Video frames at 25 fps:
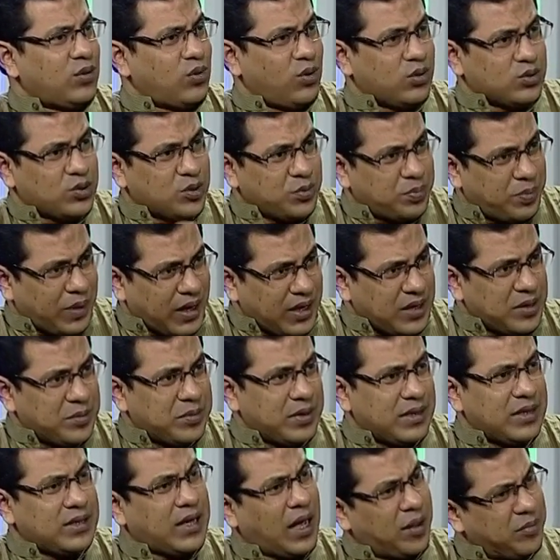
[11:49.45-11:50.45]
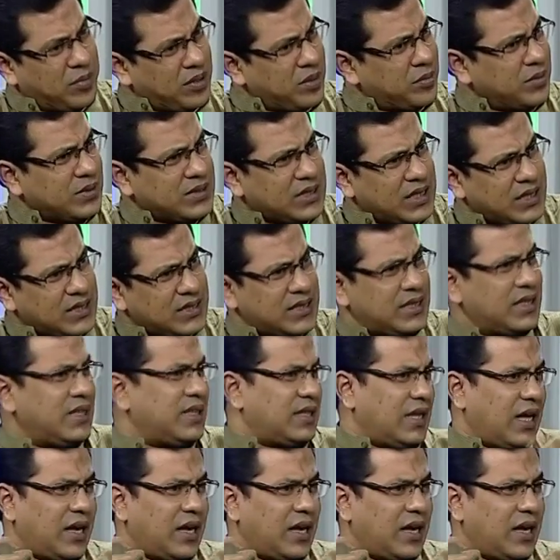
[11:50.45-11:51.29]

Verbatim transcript: কত পারিবারিক আমার বাসায় এসে